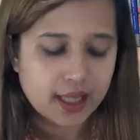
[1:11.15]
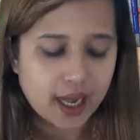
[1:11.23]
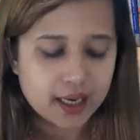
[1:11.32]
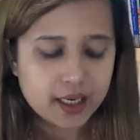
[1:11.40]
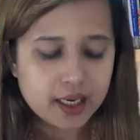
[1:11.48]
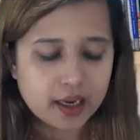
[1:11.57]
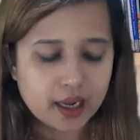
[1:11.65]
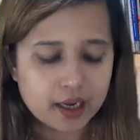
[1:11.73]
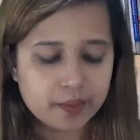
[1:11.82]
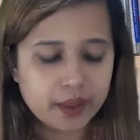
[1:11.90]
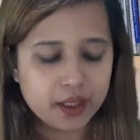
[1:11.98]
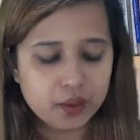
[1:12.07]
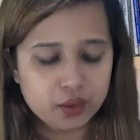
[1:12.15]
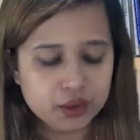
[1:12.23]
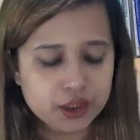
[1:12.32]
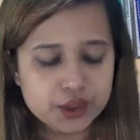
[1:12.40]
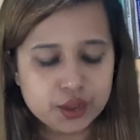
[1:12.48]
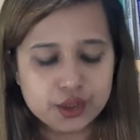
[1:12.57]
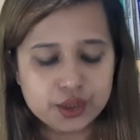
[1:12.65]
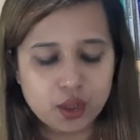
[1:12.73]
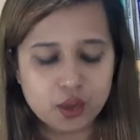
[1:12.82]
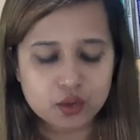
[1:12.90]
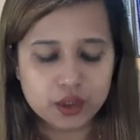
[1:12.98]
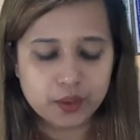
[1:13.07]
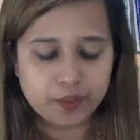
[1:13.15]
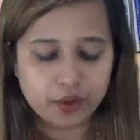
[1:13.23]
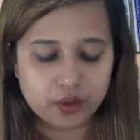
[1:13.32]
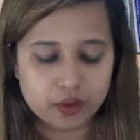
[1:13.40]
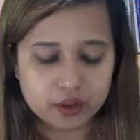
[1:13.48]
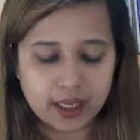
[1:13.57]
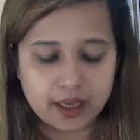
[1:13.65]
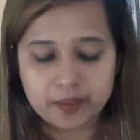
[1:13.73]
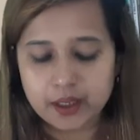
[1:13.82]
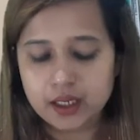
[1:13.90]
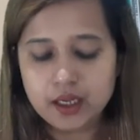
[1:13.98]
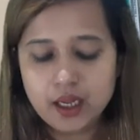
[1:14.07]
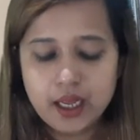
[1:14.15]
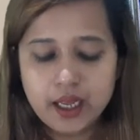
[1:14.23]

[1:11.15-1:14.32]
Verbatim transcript: ধানের কারবারে অতিশয় সঙ্গতিপূর্ণ তার মানে